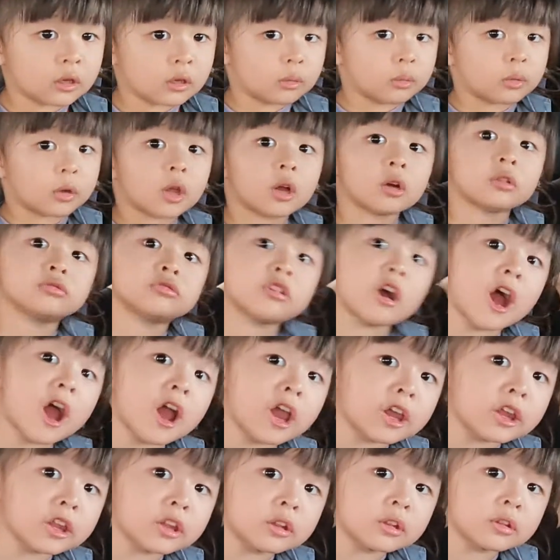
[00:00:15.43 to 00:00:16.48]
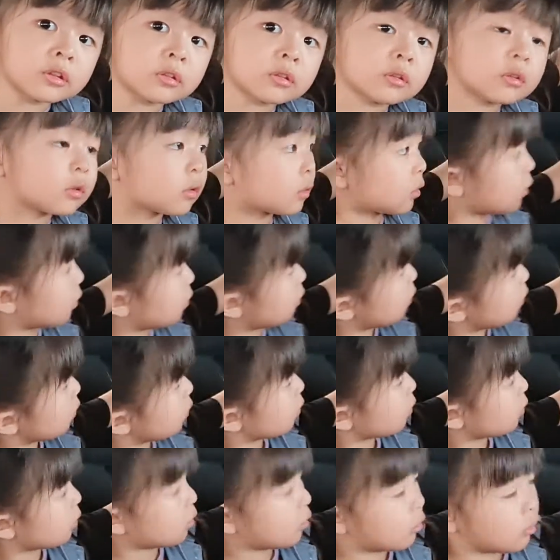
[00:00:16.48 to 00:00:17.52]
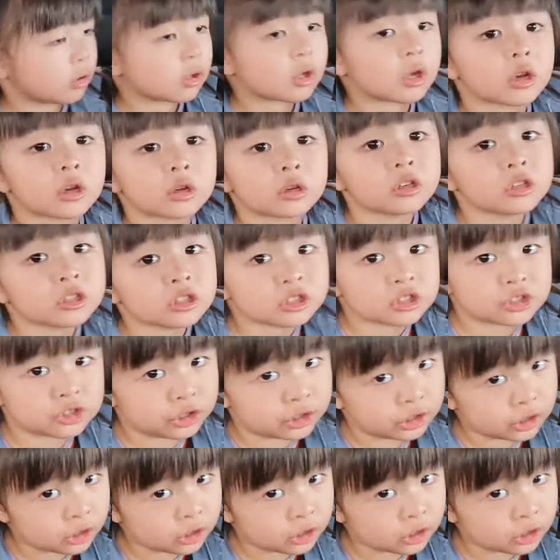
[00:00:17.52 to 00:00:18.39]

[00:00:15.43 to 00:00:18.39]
我要来。你要什么？我要学